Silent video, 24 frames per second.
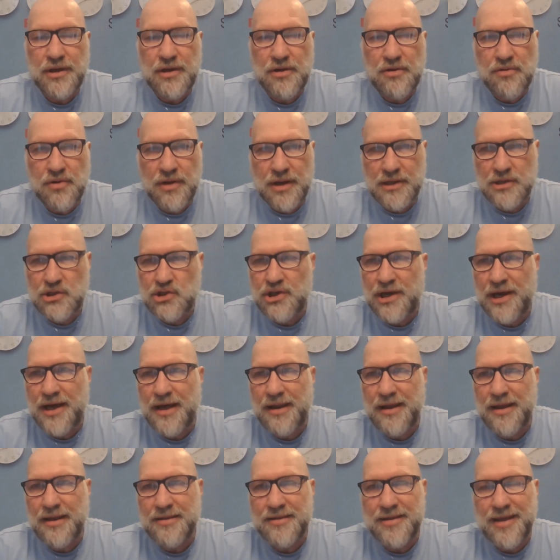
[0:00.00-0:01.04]

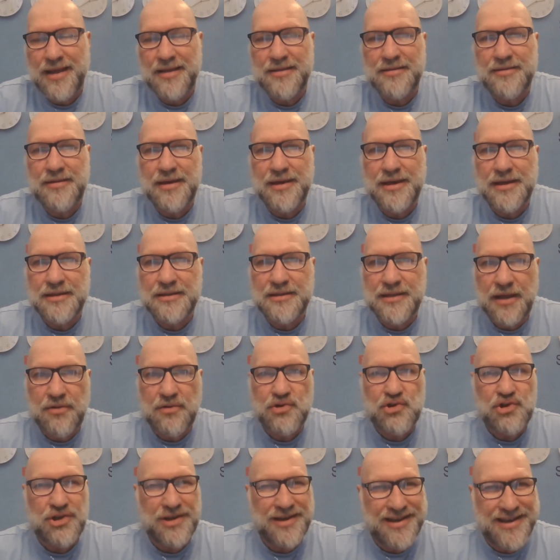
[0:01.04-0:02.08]
incoraggiare tanti che
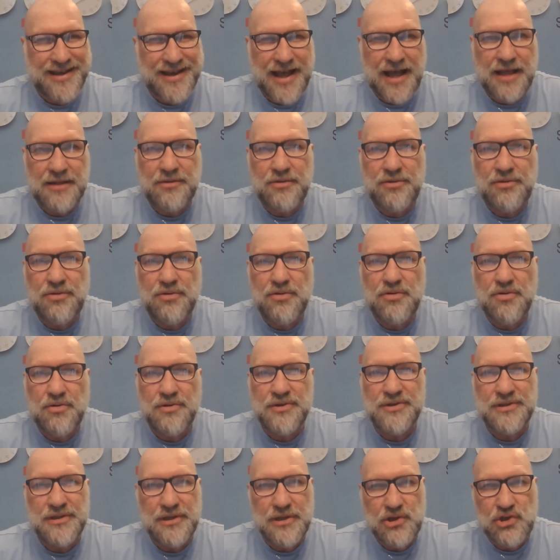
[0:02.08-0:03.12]
stanno cercando
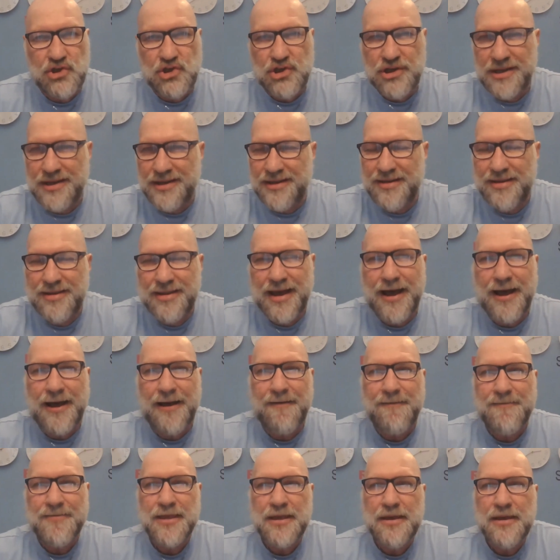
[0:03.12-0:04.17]
con
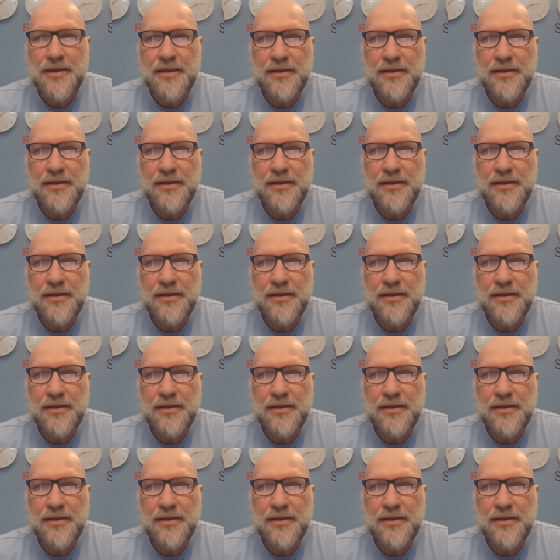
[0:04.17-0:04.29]
sincerità